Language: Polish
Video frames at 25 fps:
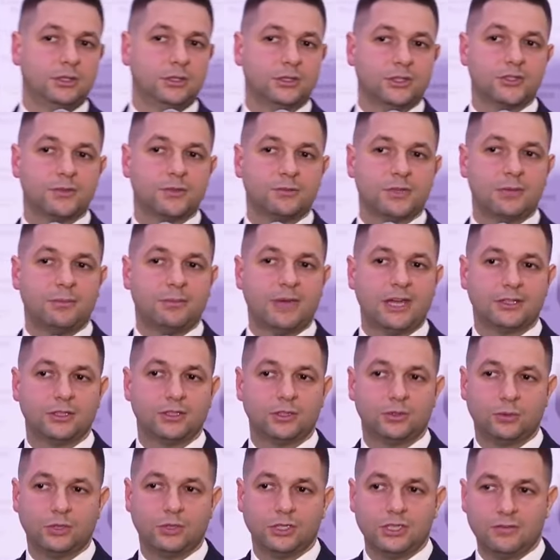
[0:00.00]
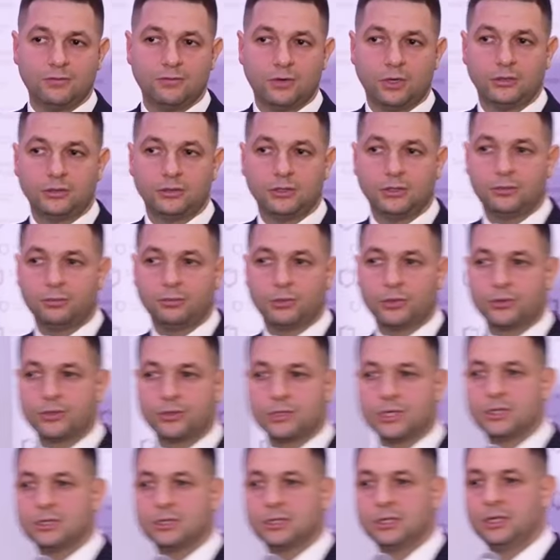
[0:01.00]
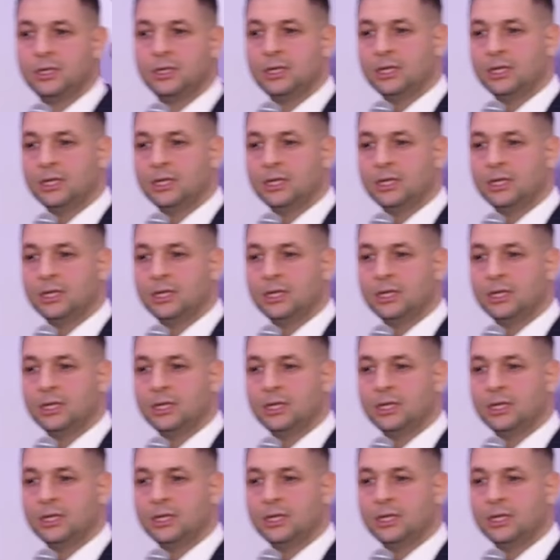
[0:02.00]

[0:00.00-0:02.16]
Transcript: To są tematy, których nie wolno poruszać.